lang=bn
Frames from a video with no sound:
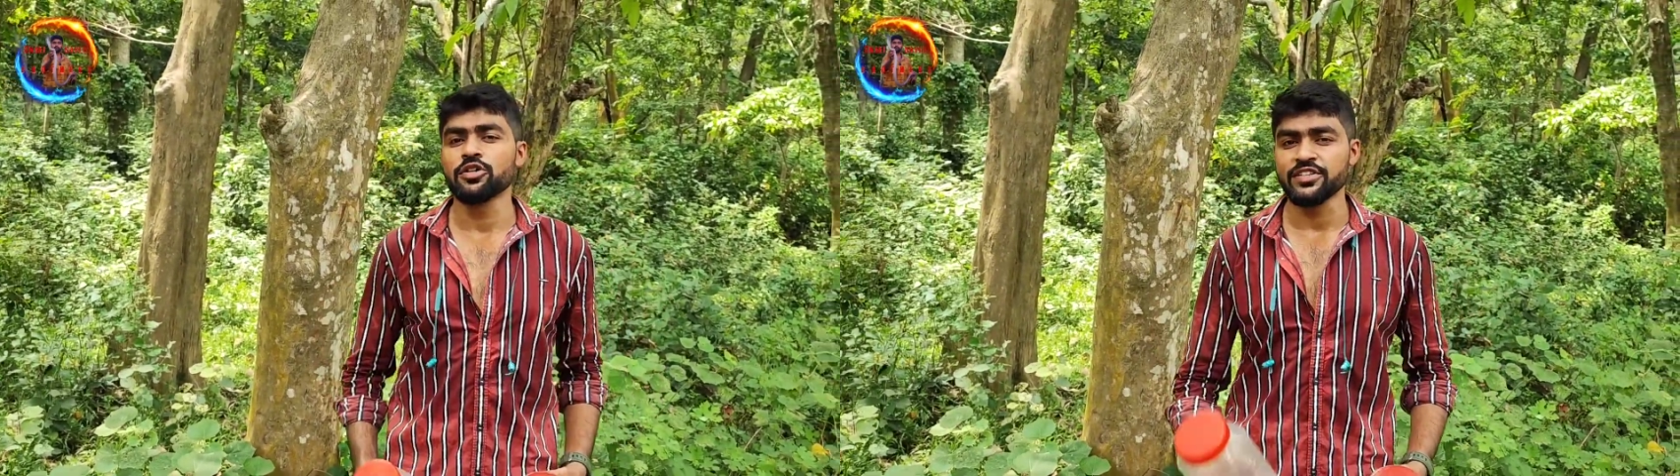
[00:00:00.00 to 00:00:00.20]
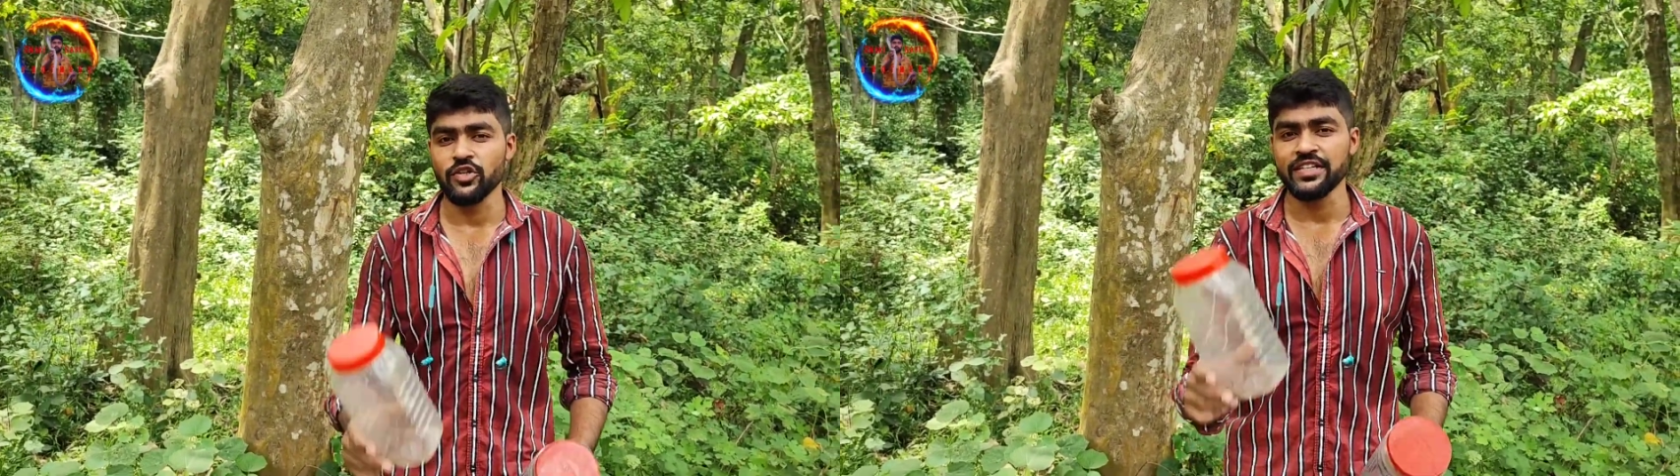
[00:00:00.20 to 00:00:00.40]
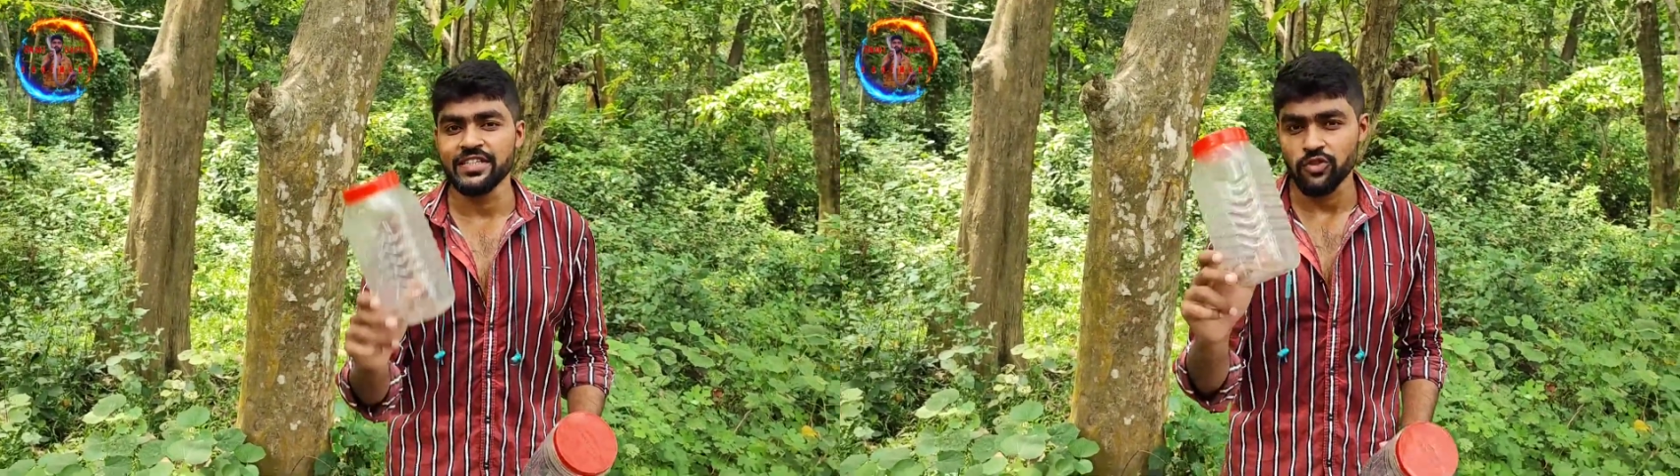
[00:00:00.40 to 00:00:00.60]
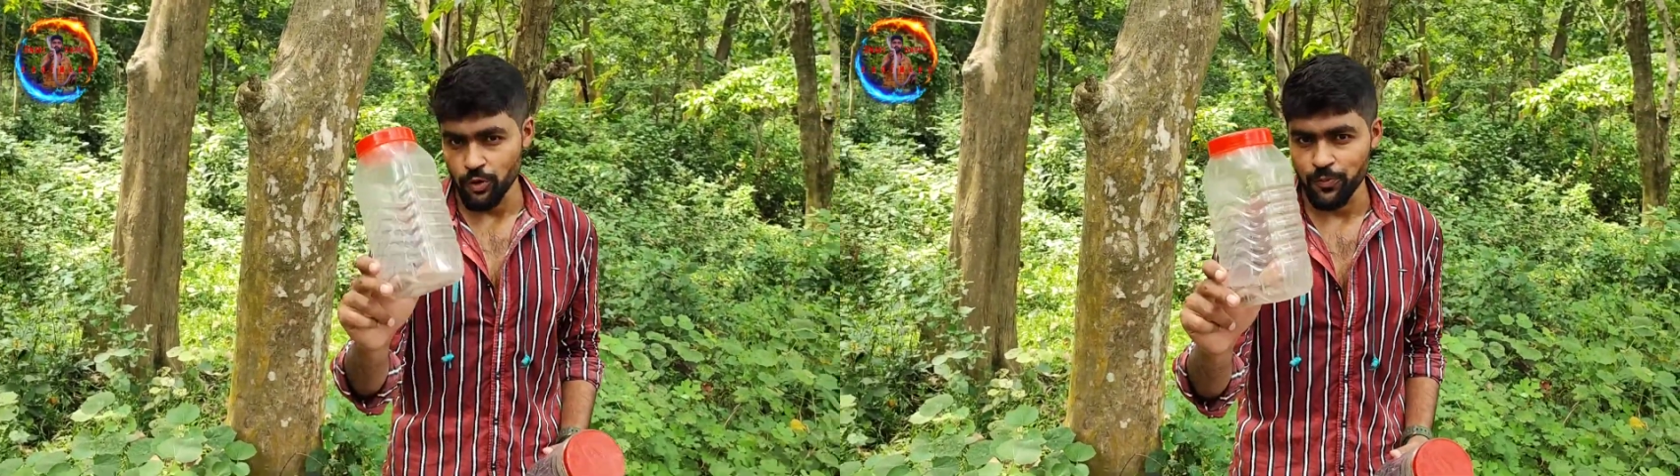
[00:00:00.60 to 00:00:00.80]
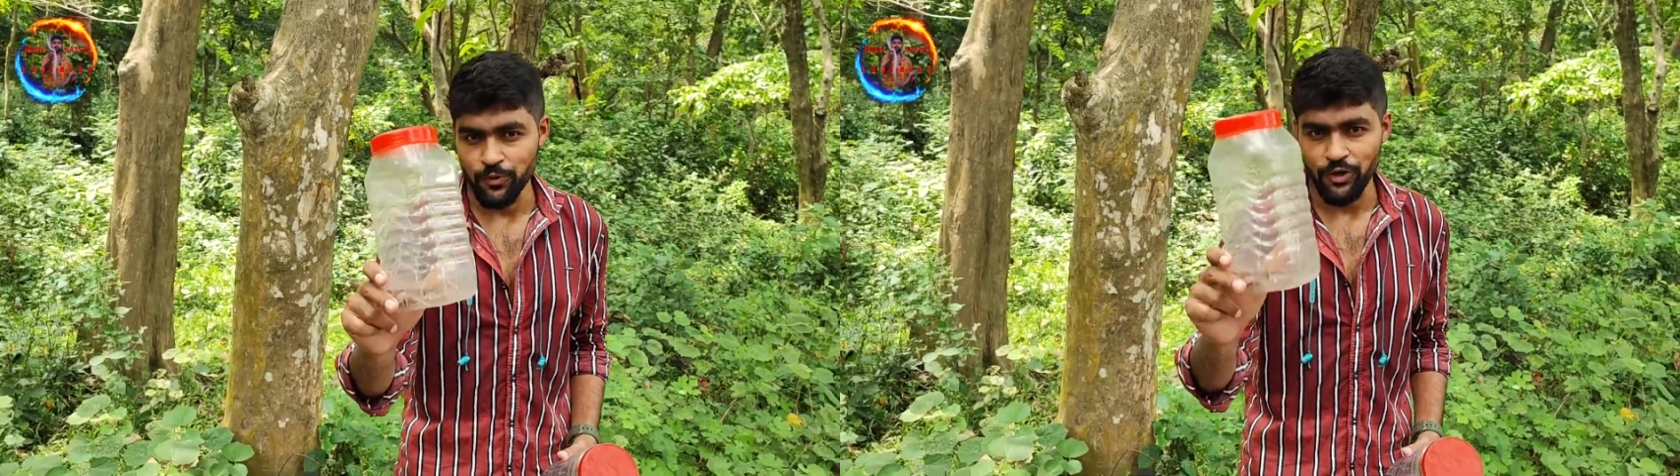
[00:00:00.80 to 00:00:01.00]
হতে চলেছে তো
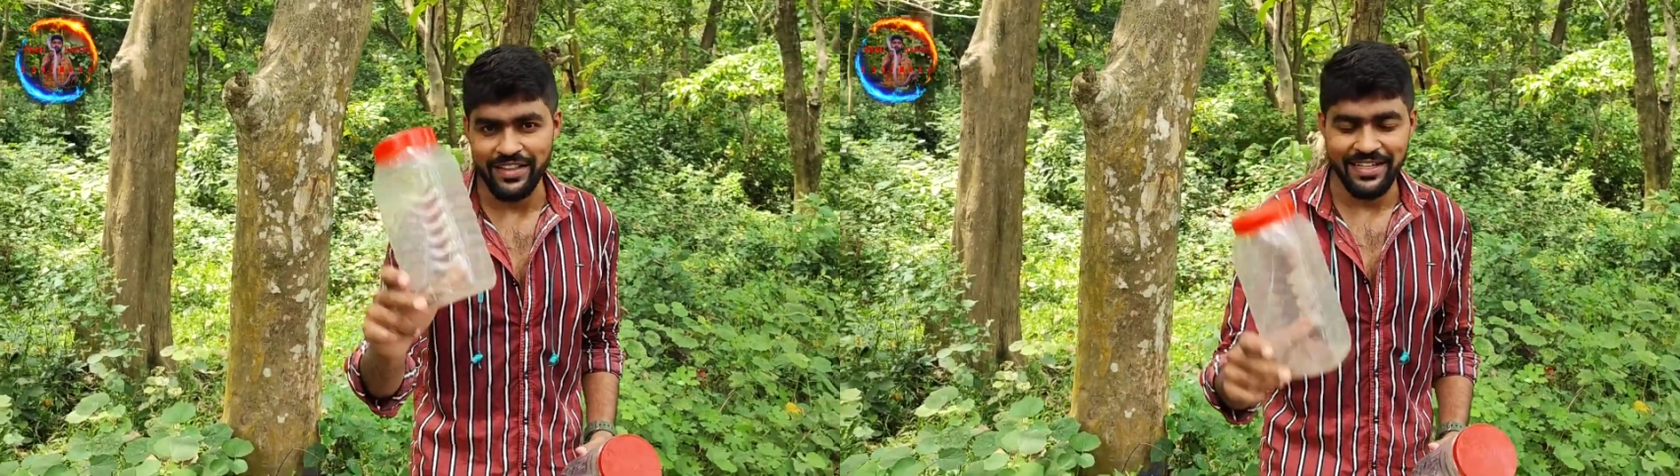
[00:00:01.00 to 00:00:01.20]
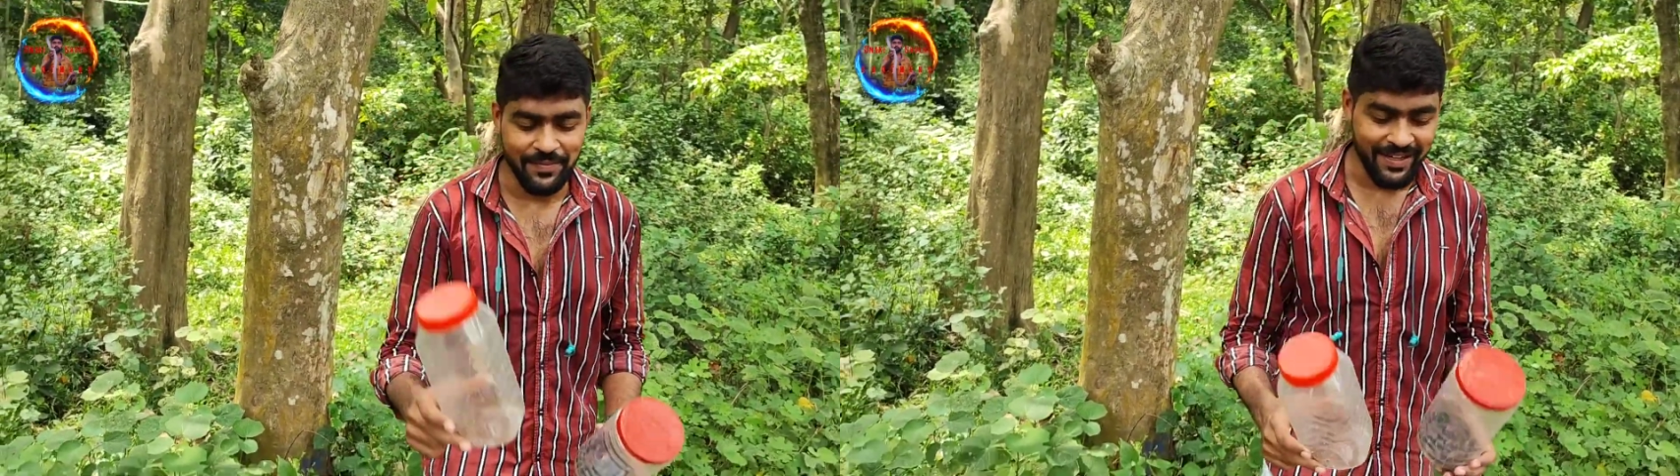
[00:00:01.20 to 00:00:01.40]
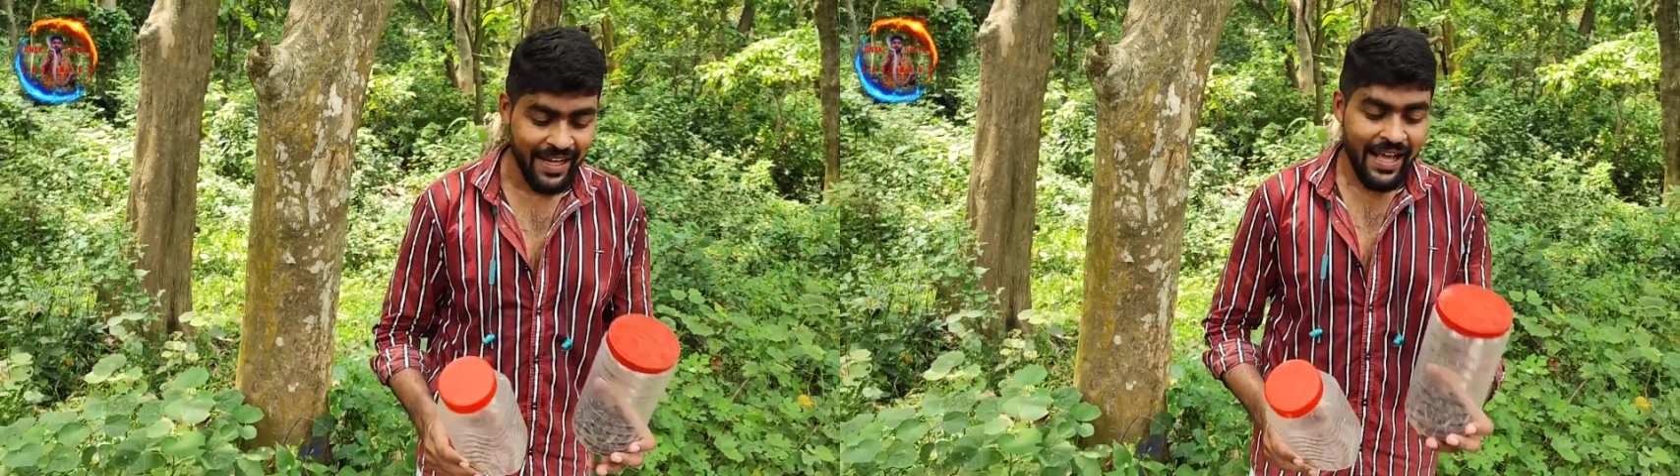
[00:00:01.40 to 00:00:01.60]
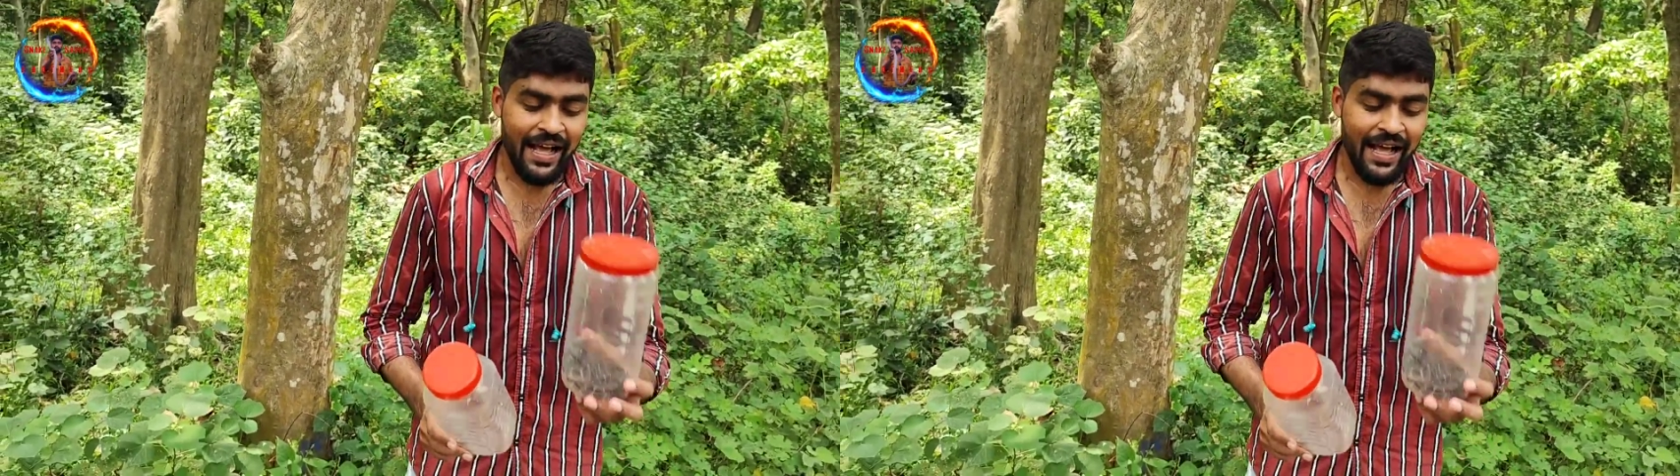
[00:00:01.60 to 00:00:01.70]
পুরোটা দেখবেন